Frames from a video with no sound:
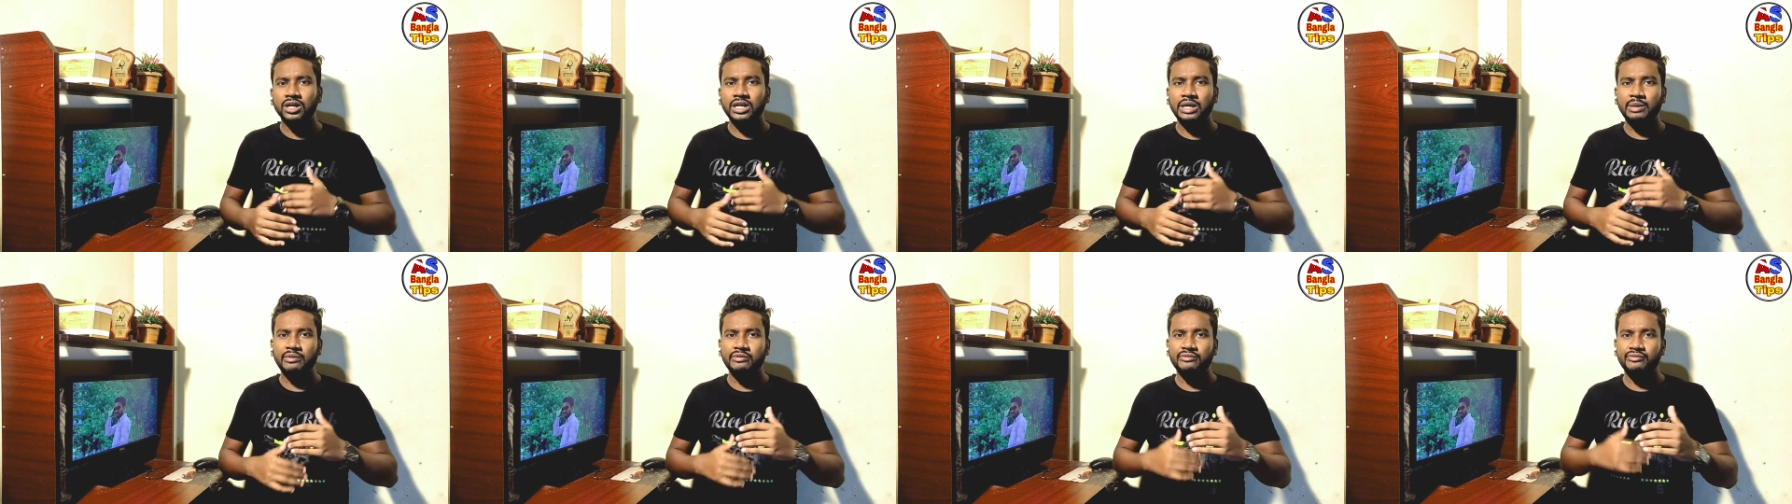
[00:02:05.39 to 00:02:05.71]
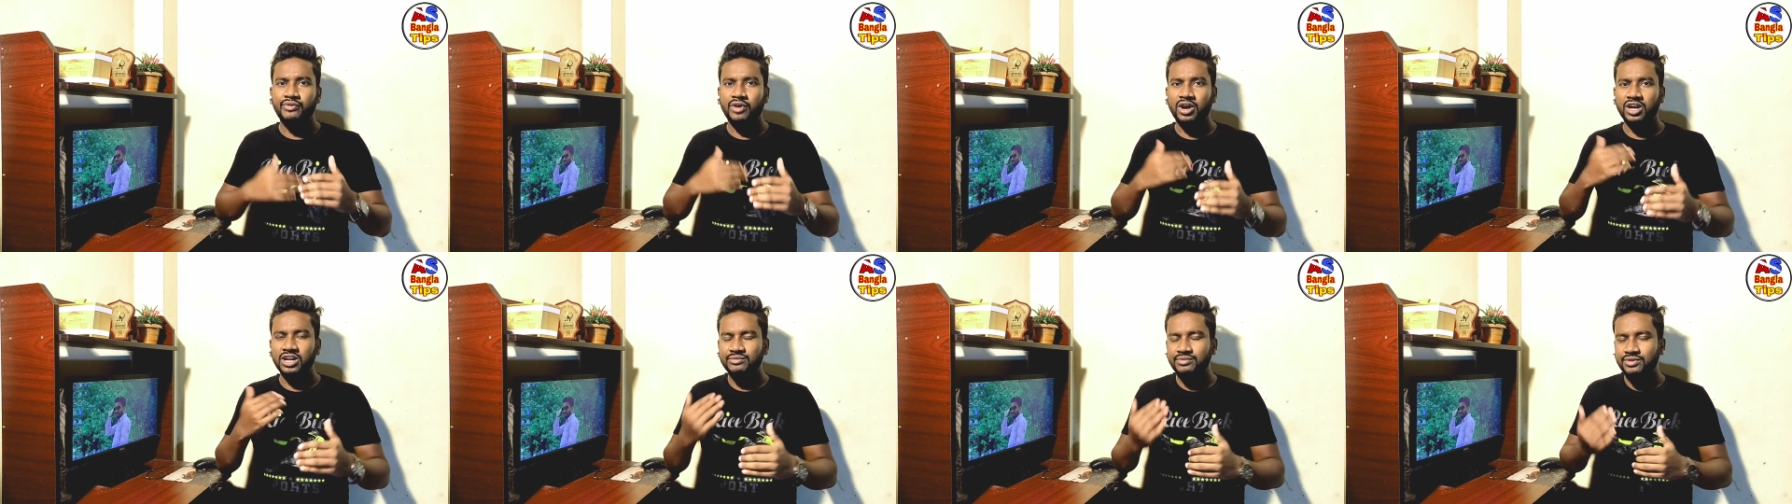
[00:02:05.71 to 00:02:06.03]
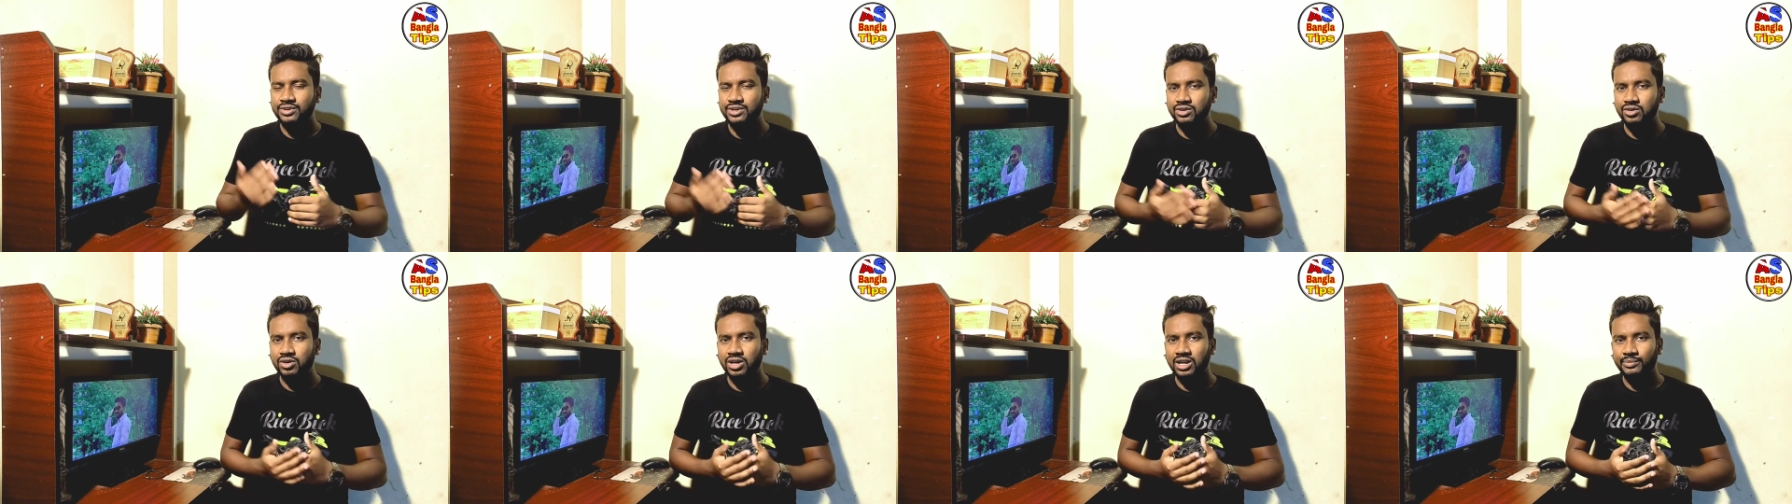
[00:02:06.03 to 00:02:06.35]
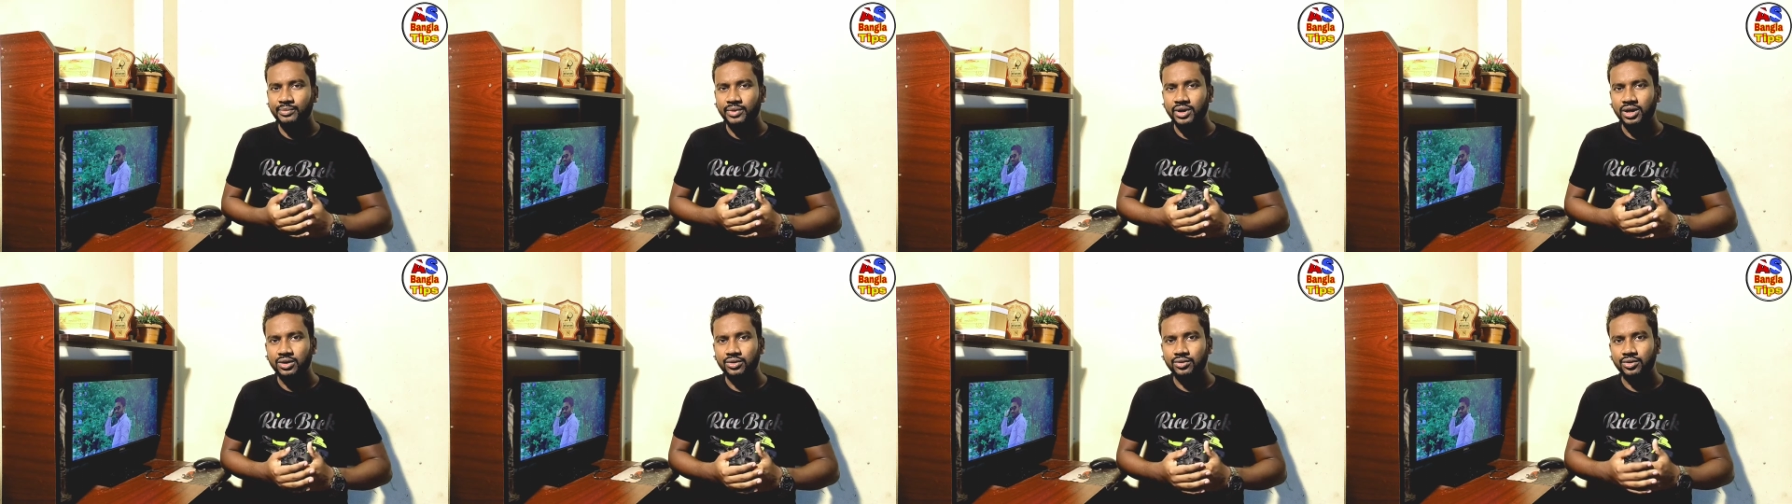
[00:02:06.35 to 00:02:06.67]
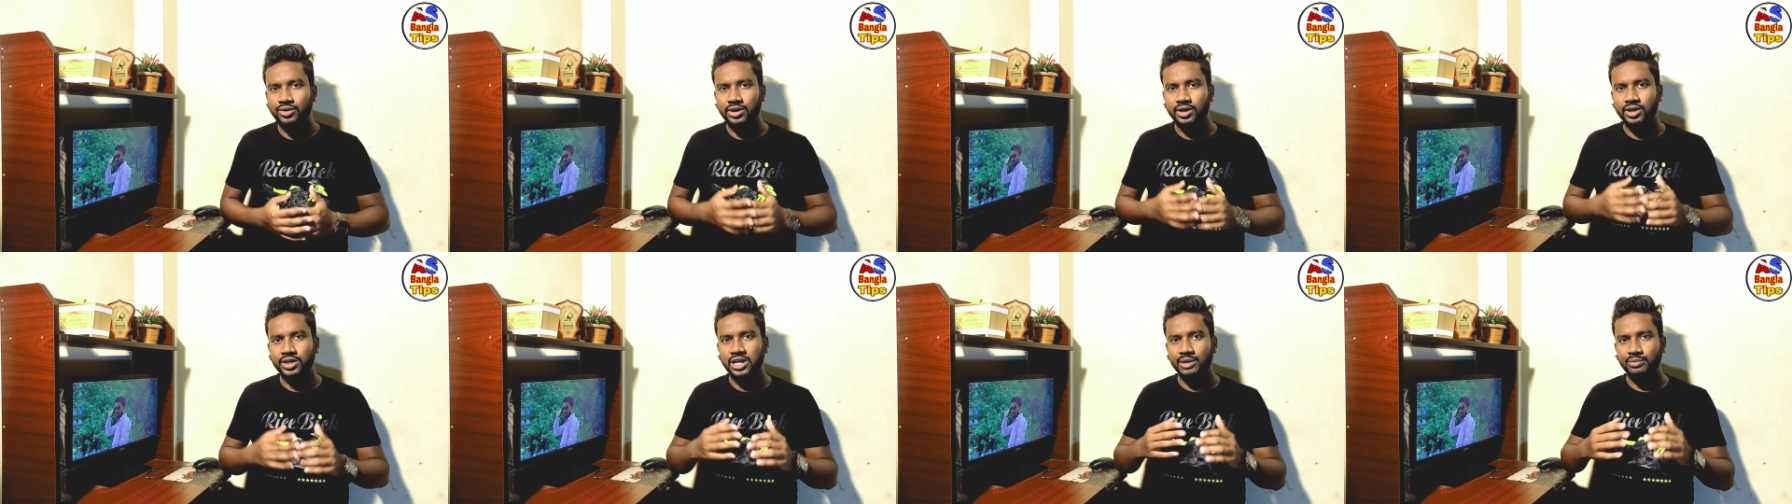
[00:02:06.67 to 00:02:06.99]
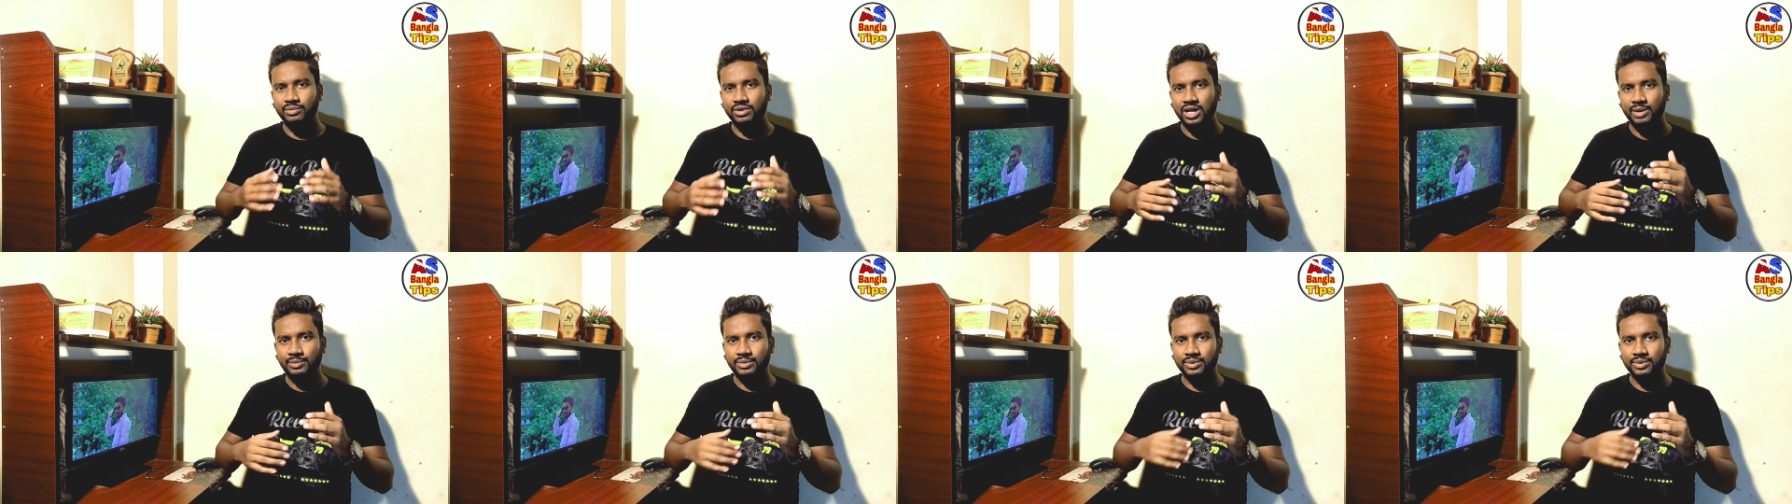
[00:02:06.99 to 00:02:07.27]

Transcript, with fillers: কেমন ফানি ভিডিও ভিডিওগুলো মেক করে কেমন